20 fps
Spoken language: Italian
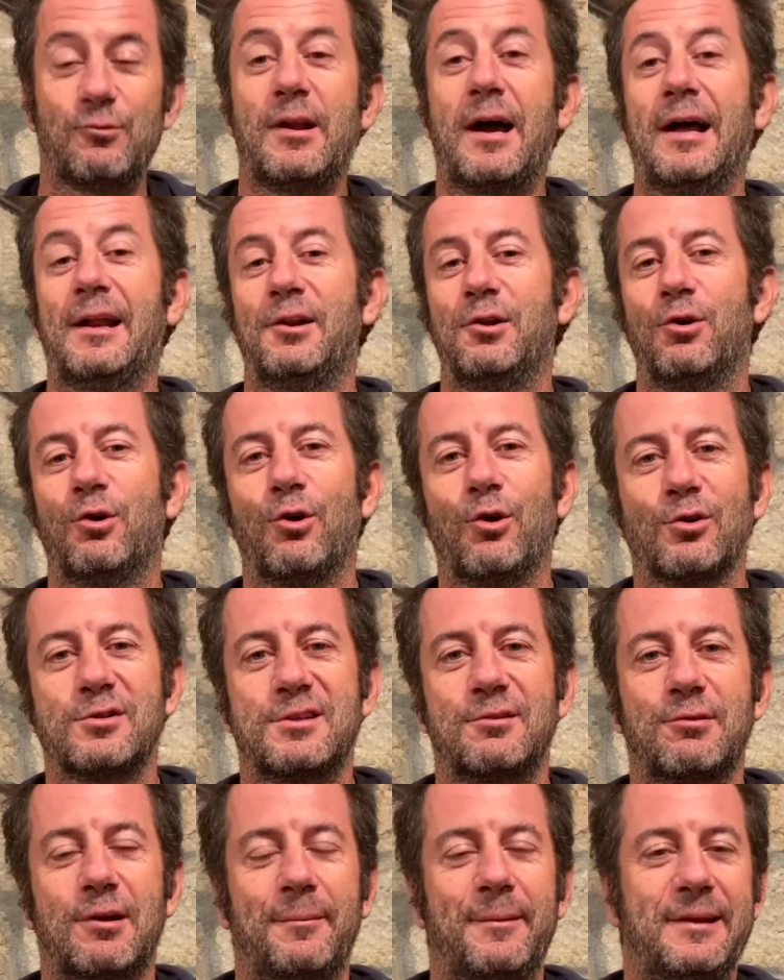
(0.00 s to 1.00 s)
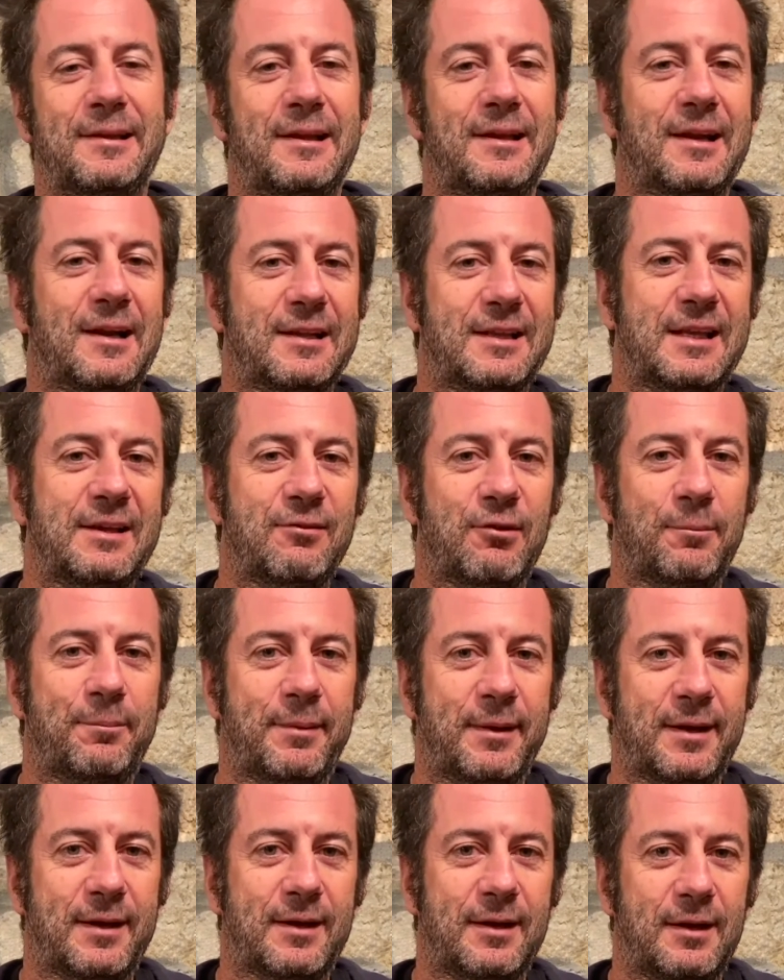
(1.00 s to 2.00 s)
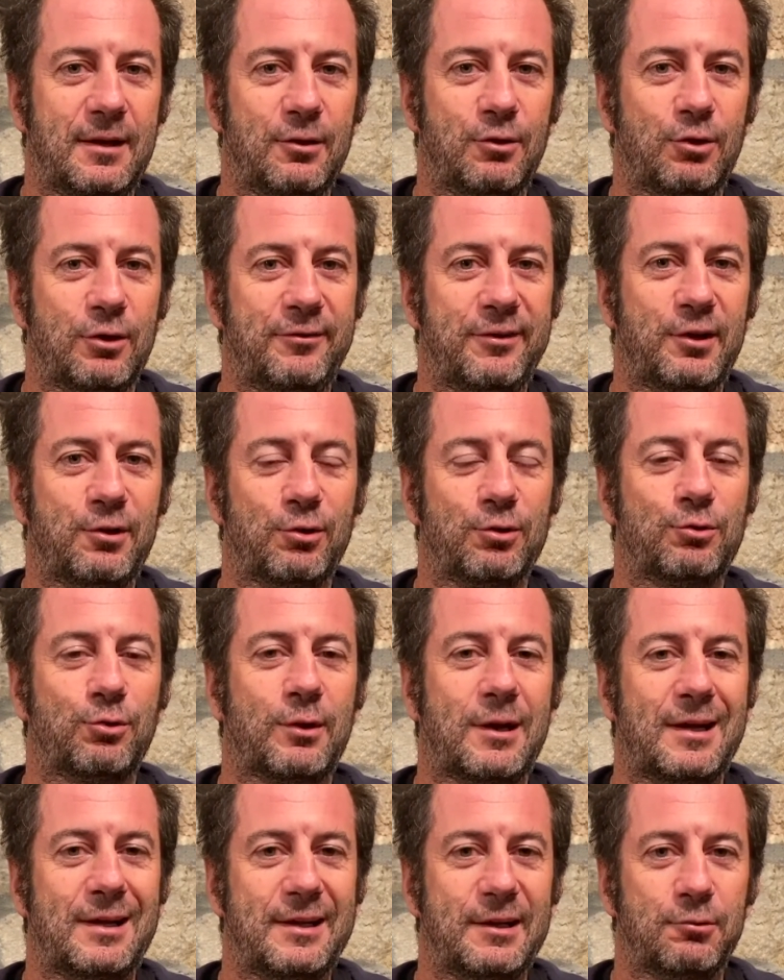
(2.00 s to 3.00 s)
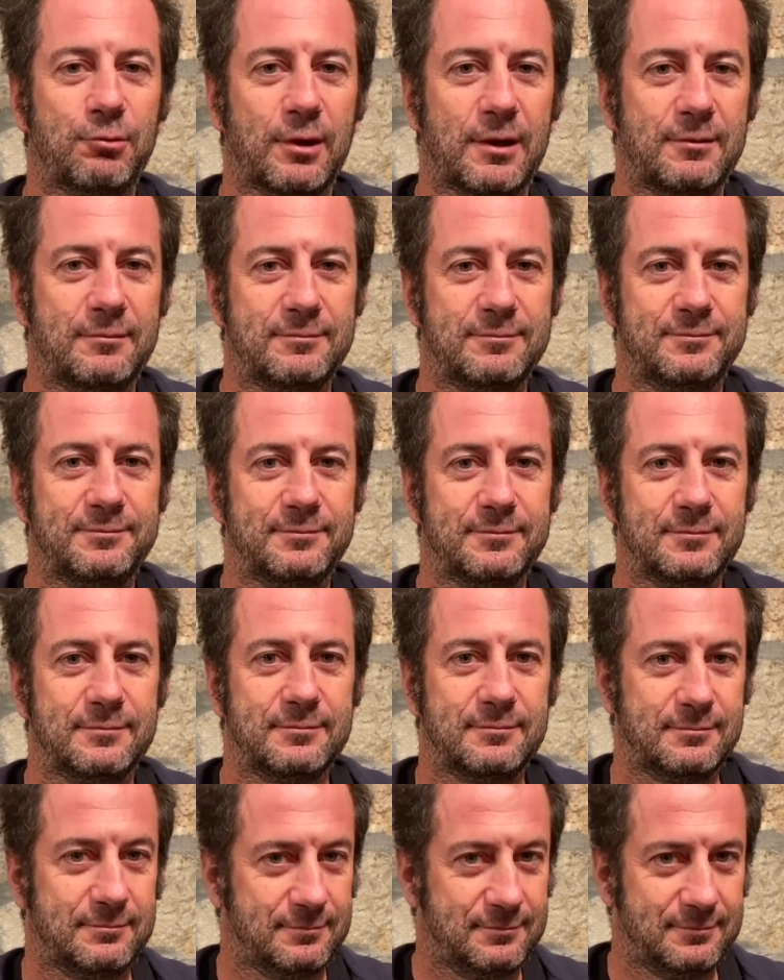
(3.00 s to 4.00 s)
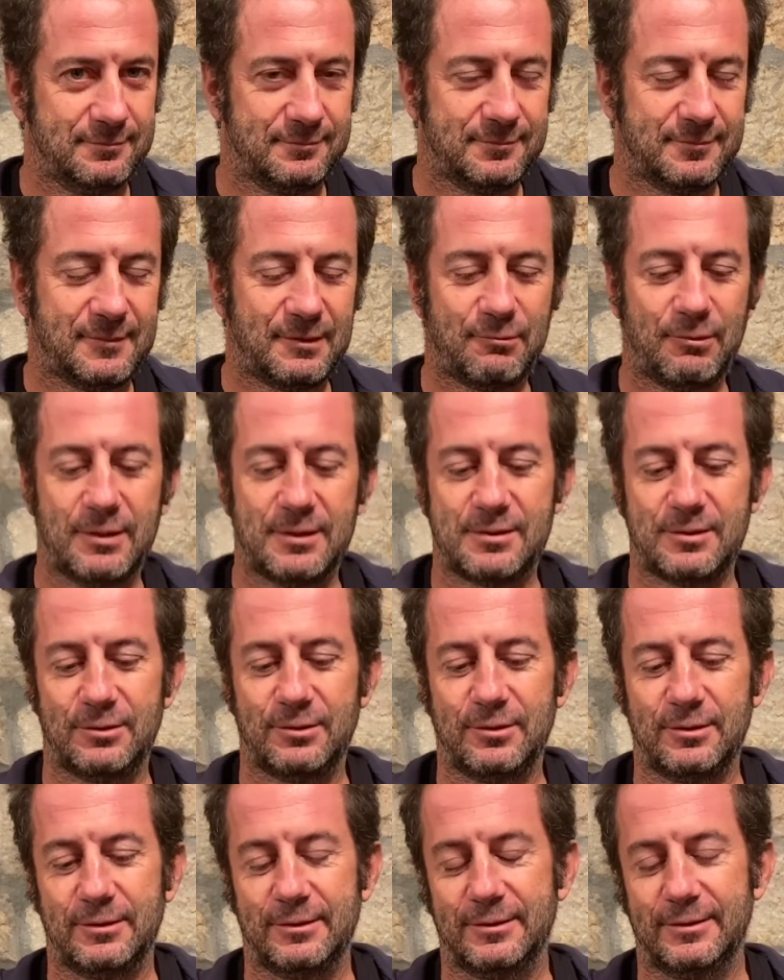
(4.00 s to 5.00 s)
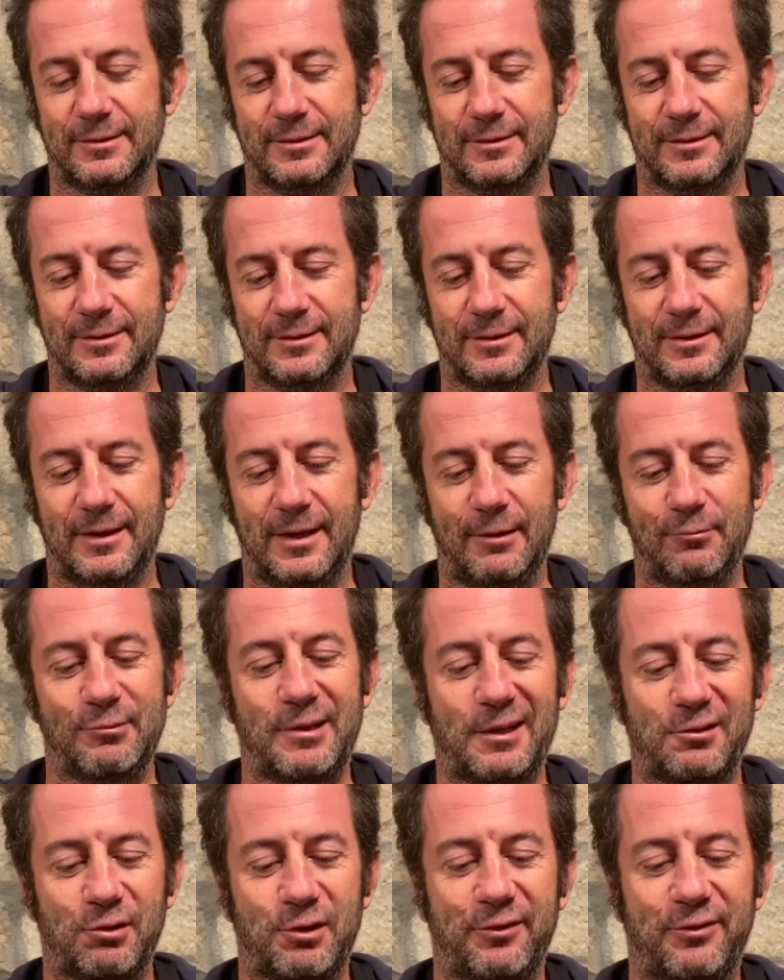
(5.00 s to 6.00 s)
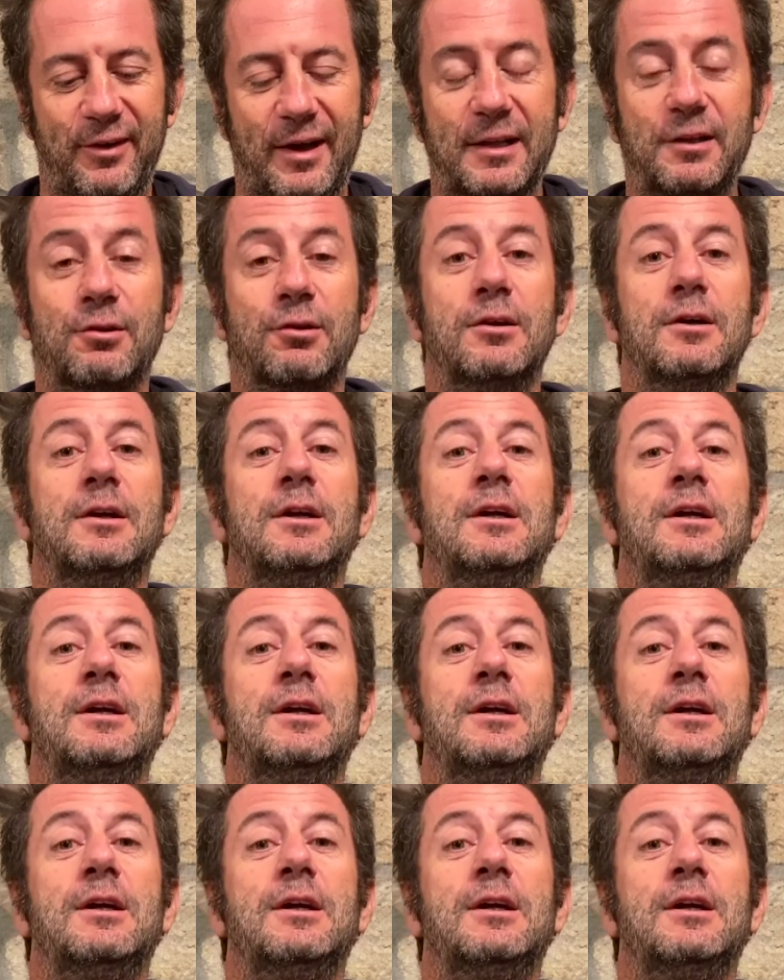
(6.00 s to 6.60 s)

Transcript: anno sicuramente negativo per l'olivicoltura ligure questo è un dato di fatto.